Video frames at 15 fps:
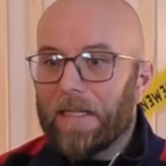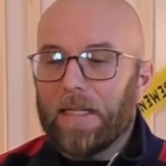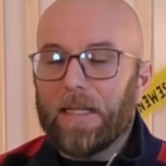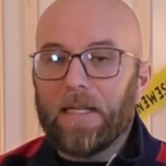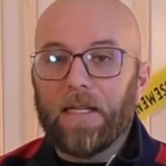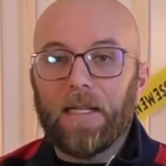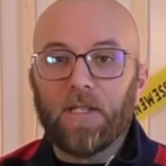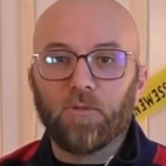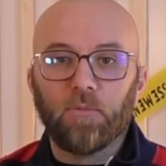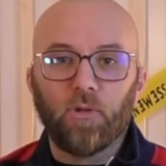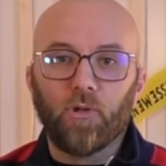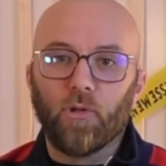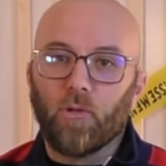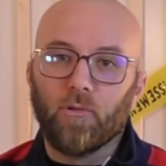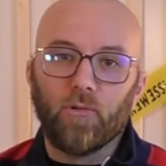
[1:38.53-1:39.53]
et là, je me
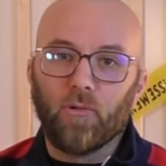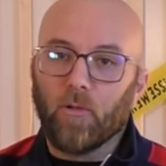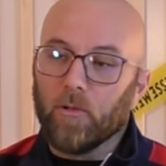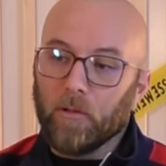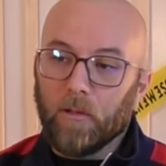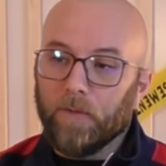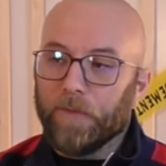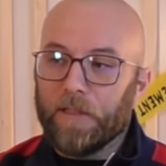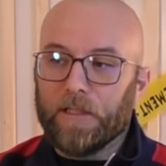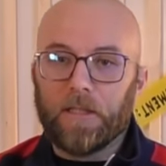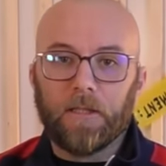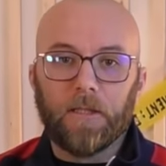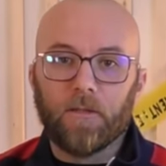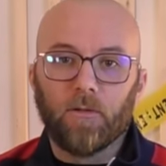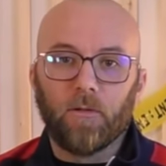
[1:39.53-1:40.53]
suis rendu compte qu'en fait,
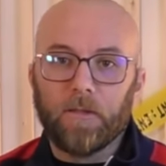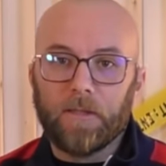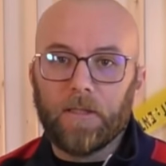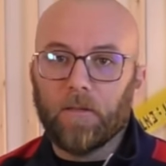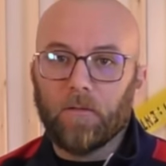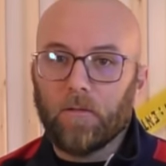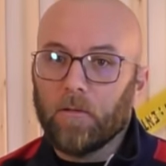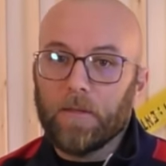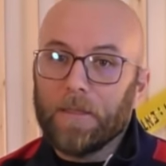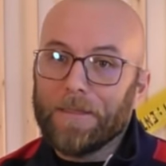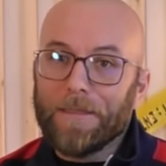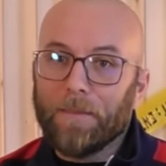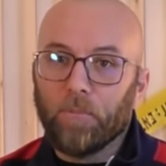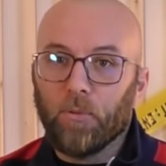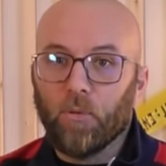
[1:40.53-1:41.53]
j'étais sur le site euh,
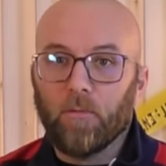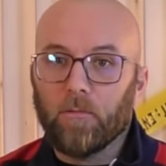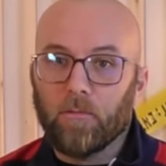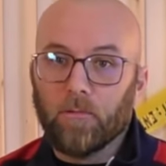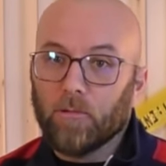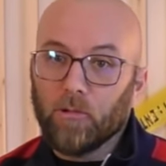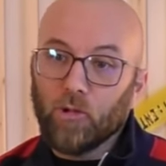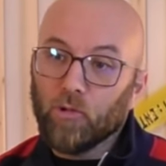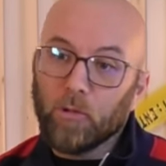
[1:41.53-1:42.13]
des impôts. Donc, euh, je suis